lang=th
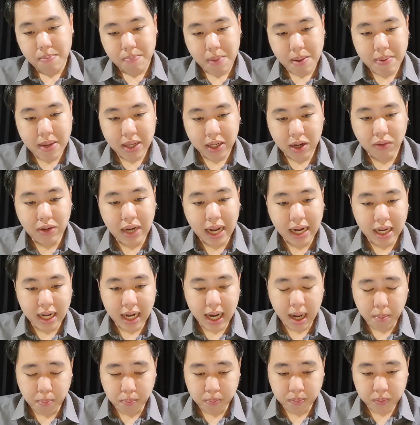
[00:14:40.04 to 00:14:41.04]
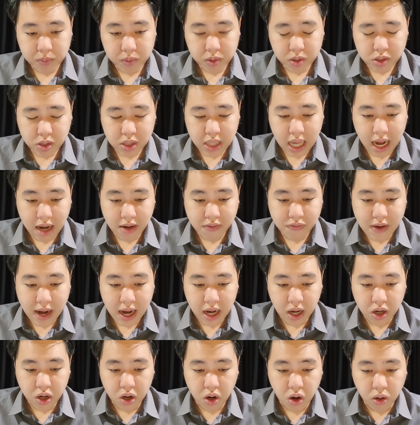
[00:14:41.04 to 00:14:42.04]
งไม่เพียงเท่านั้นนะครับทาง
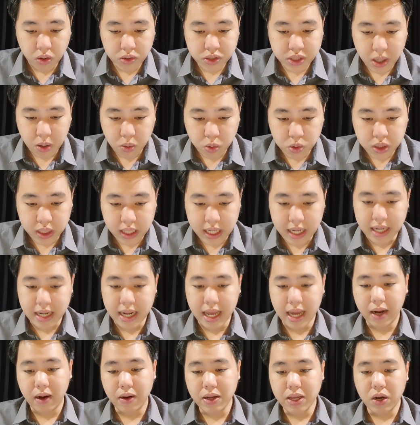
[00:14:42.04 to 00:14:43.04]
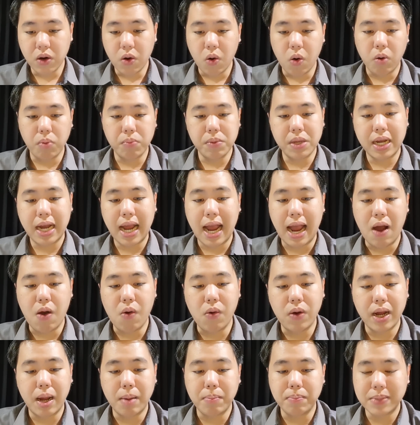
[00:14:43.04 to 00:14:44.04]
ฝั่งของเชลซีเนี่ยก็ยังคงมี
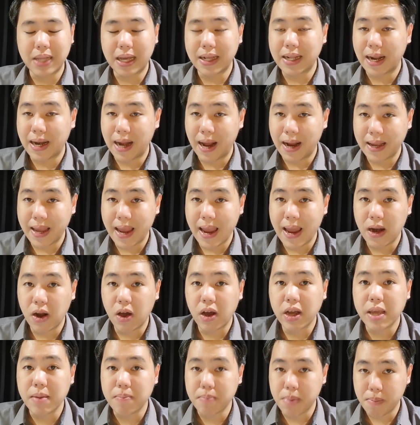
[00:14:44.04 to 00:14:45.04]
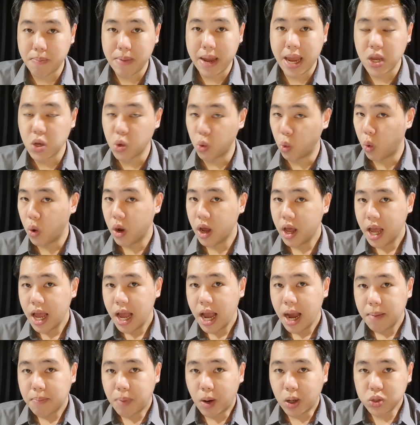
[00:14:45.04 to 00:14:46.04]
ข่าวกับนาธานาเก้แล้วคิมเปเป้อยู่
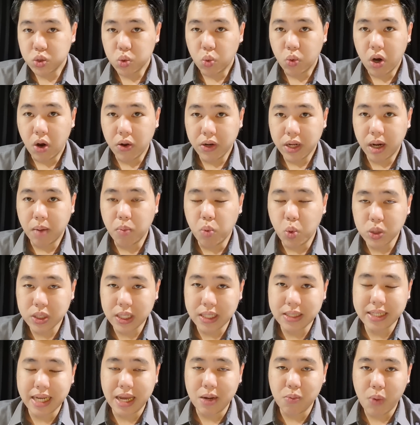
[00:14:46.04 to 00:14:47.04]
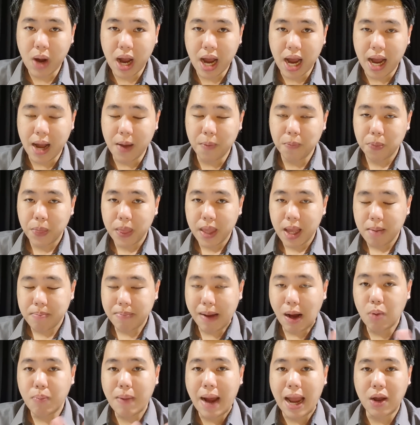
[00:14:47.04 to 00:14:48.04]
เพราะทูเคิลนี่ก็พูดชัดเจนว่า
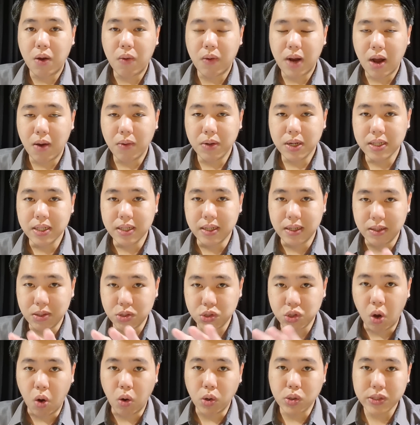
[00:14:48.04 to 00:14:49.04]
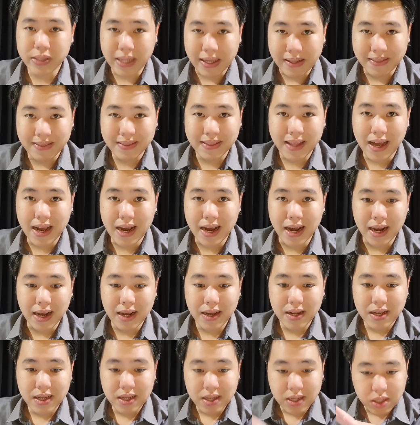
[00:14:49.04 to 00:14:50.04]
เป้าหมายของเขาคือสองเซนเตอร์
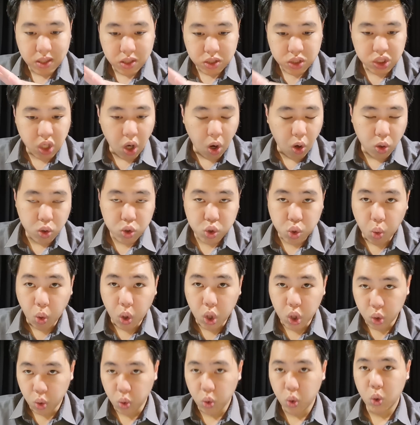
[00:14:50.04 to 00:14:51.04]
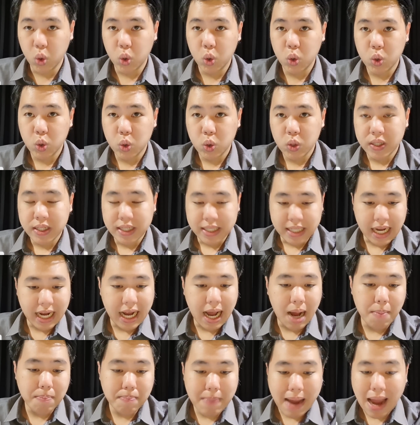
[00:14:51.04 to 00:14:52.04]
สองตัวรุ
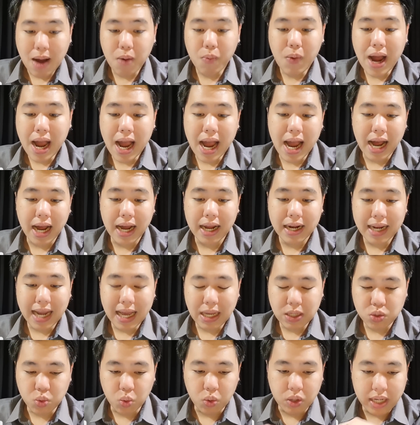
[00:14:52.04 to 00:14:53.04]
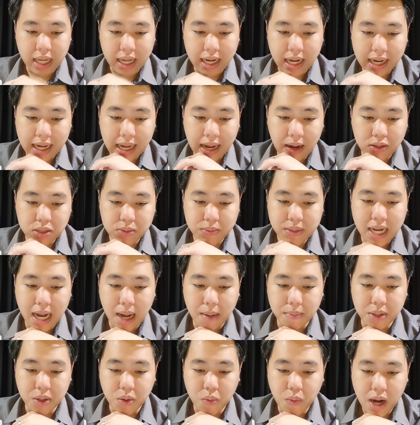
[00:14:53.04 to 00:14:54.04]
กนะครับแม้ว่าล่าสุดเนี่ยนักข่า
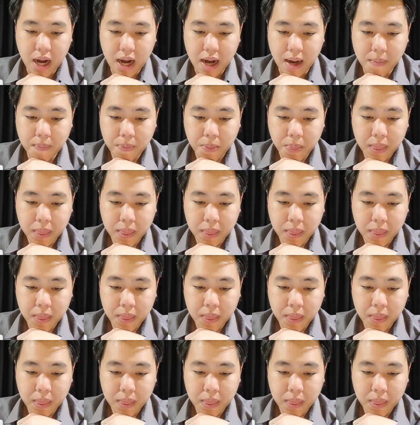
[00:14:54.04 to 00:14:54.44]
วจะไปถามถึงว่า